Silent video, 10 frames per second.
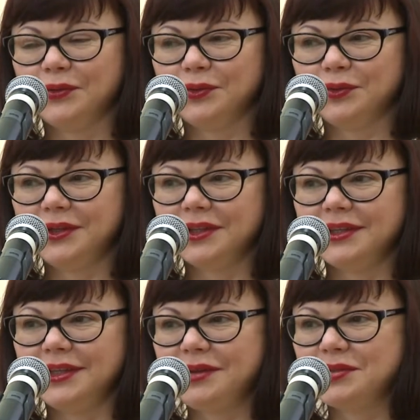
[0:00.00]
ну и
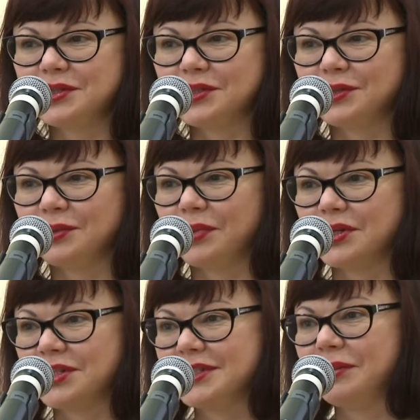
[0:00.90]
надеемся, что по
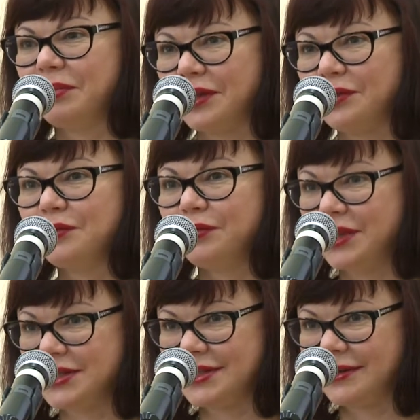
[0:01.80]
жизни пойдем
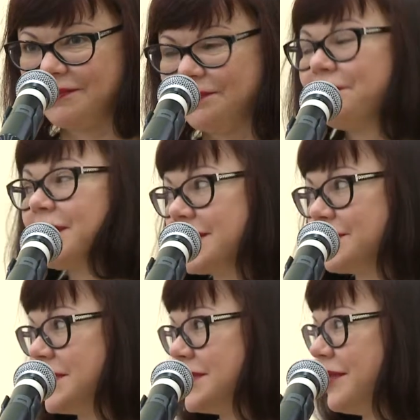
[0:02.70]
вместе.
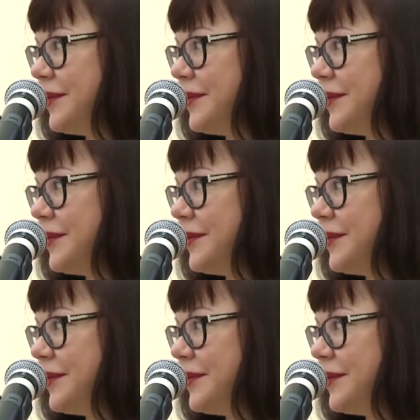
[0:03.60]
Спасибо.